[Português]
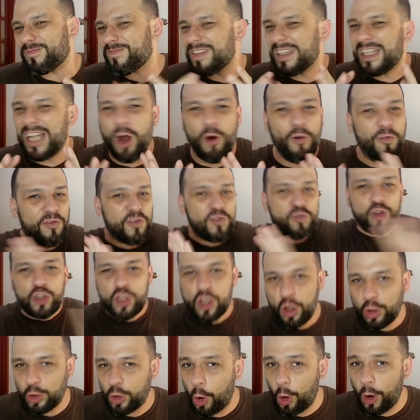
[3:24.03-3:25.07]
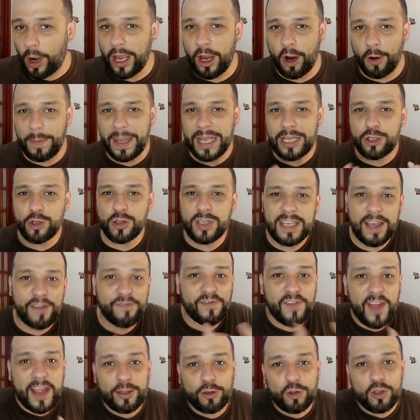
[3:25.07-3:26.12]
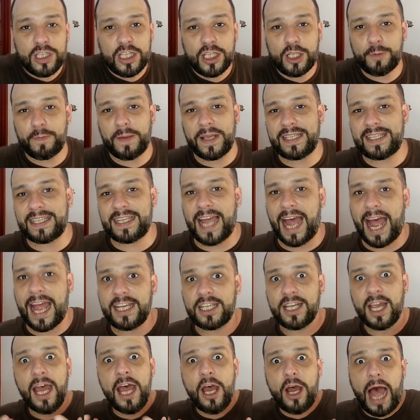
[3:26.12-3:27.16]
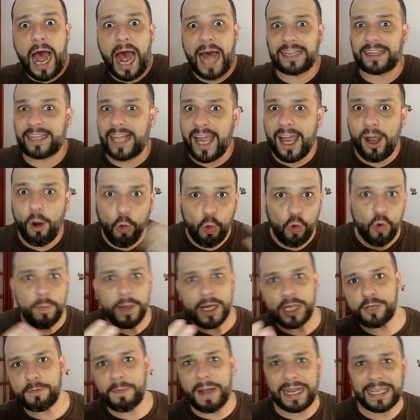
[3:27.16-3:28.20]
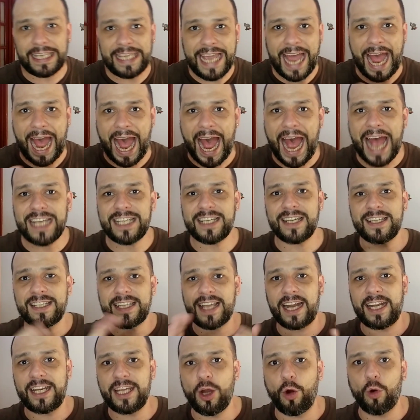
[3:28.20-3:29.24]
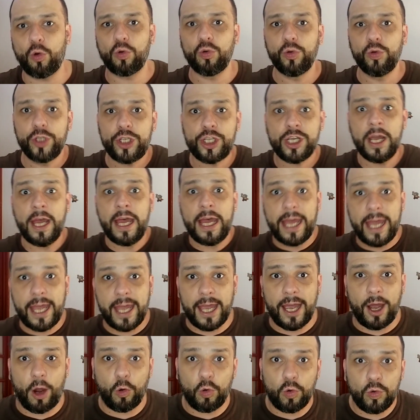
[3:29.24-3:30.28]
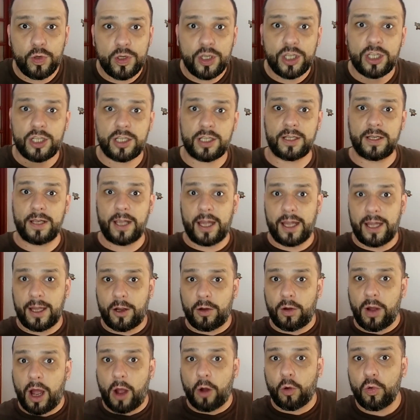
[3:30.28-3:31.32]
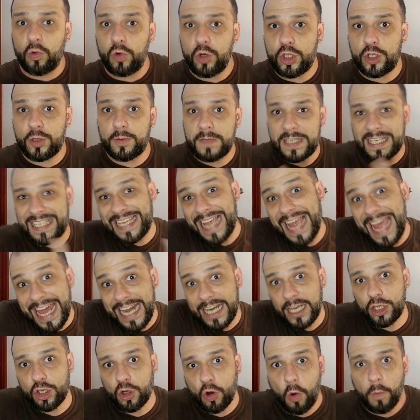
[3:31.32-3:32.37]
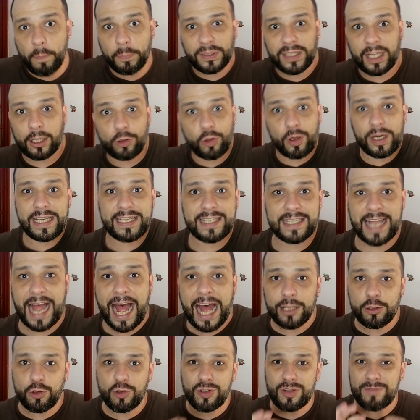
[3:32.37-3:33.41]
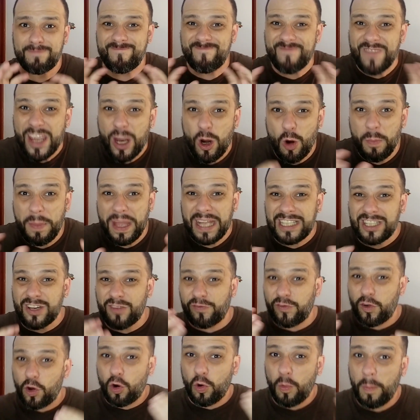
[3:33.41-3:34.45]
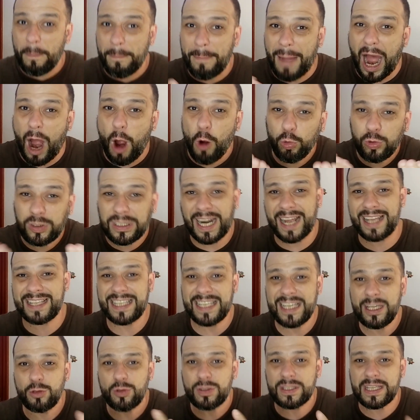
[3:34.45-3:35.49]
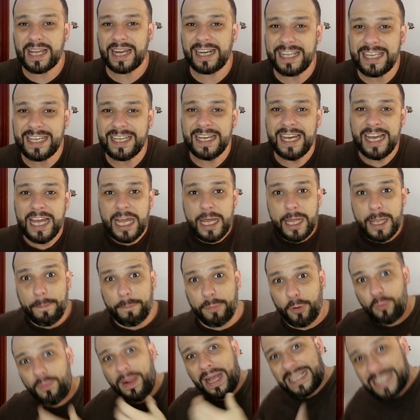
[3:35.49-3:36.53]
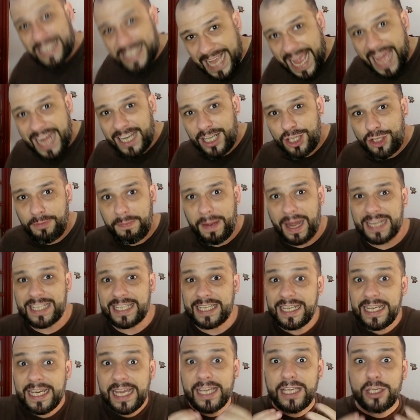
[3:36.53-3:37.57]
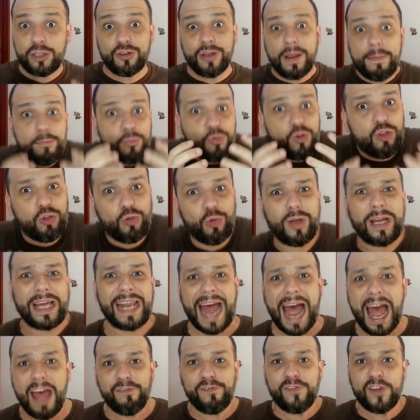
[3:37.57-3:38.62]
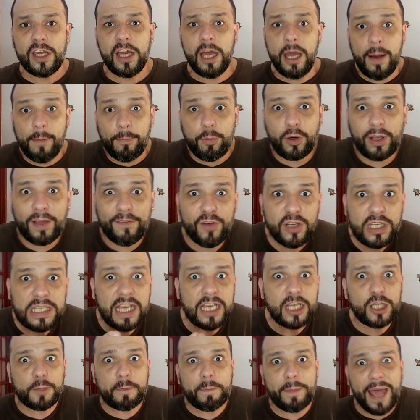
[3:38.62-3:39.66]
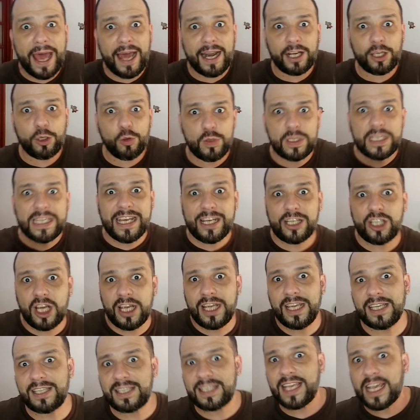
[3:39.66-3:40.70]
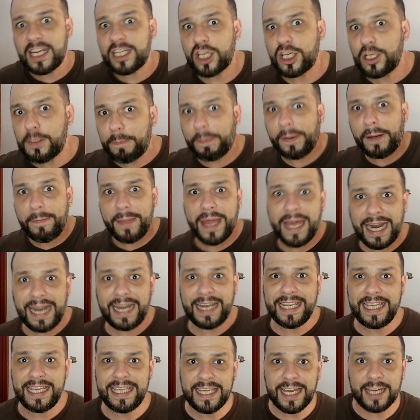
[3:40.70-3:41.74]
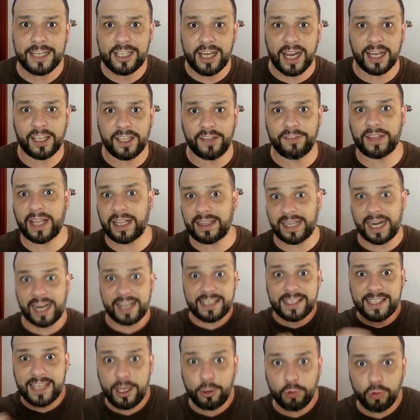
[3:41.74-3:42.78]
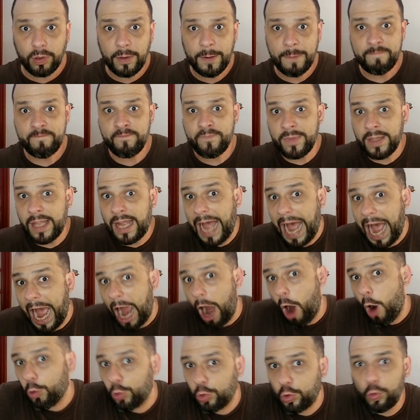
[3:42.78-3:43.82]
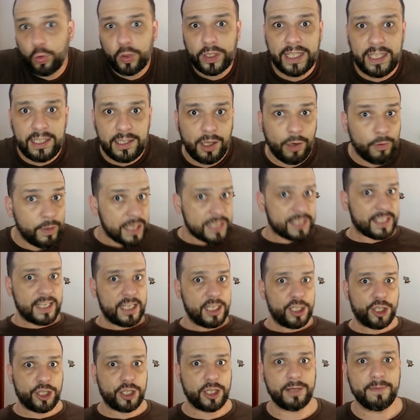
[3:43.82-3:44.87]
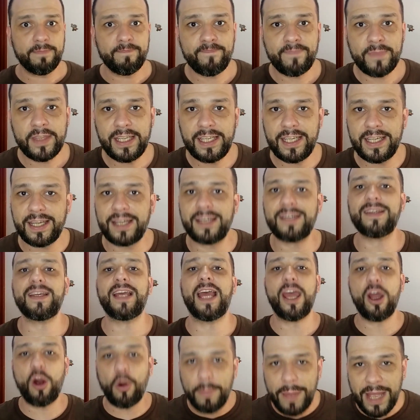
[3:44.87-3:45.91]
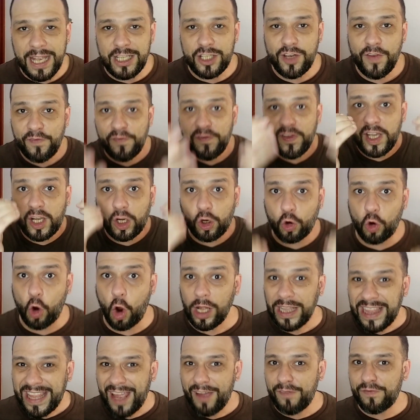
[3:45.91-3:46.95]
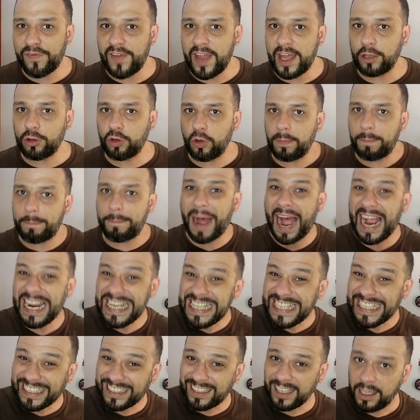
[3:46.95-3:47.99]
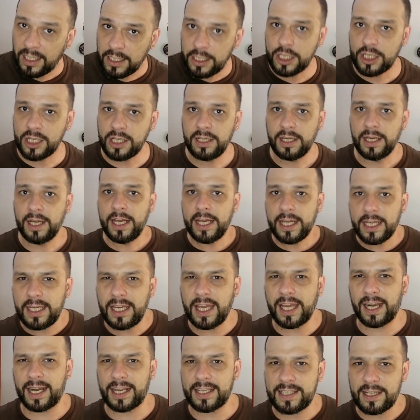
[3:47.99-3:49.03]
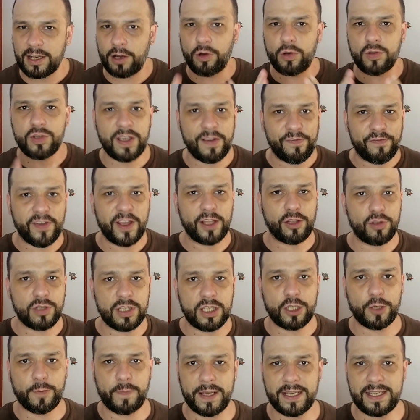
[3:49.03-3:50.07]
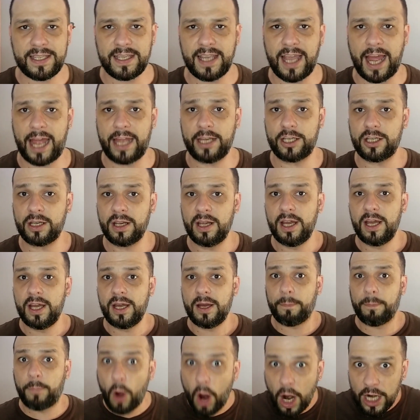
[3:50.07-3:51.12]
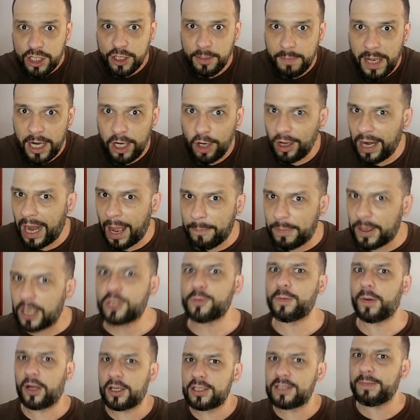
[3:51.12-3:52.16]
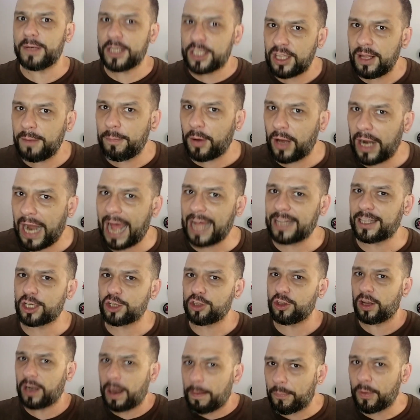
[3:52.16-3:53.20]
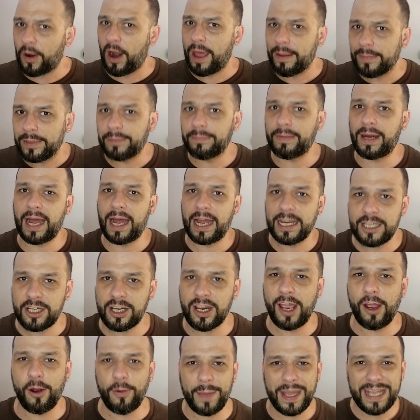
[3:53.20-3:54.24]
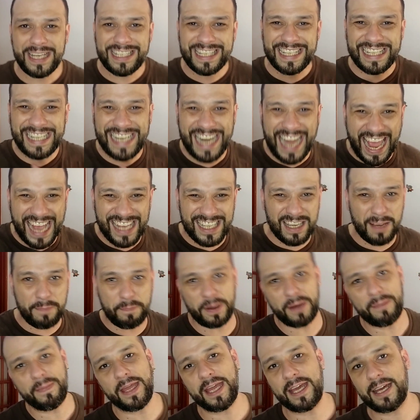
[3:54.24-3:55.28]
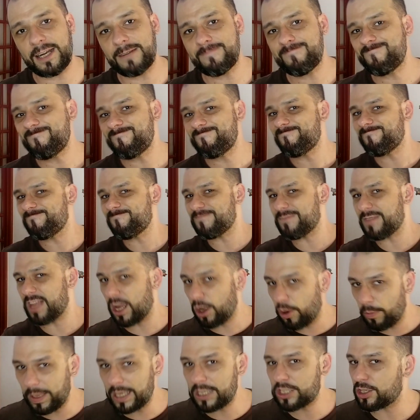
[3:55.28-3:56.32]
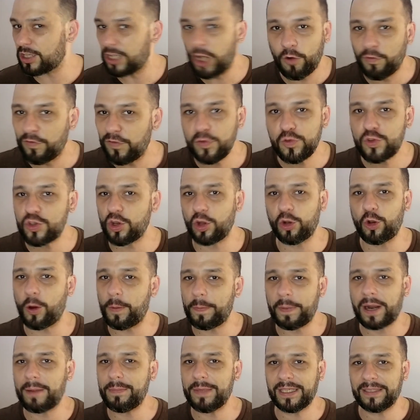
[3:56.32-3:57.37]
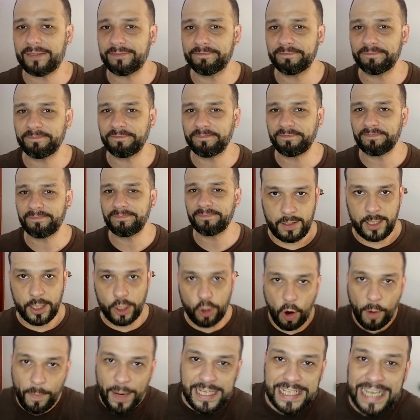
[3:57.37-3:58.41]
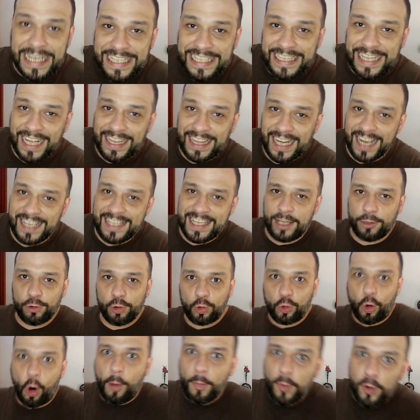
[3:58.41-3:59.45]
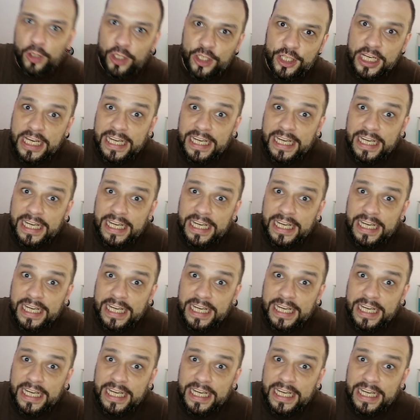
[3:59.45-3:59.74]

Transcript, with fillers: não funcionou. Realmente, os efeitos especiais, até algumas maquiagens ali, alguns, é, alguns, é, alguns seres computadorizados, realmente foram mal trazidos ali. E para uma série de magia, isso é muito grave, porque você espera que o CGI seja de primeira linha, já que está trazendo algo que não existe e realmente ficou devendo bastante em relação aos efeitos especiais. Pode melhorar para as próximas temporadas, Dona Prime, mas realmente nessa primeira realmente não funcionou para mim. E como a gente está trazendo como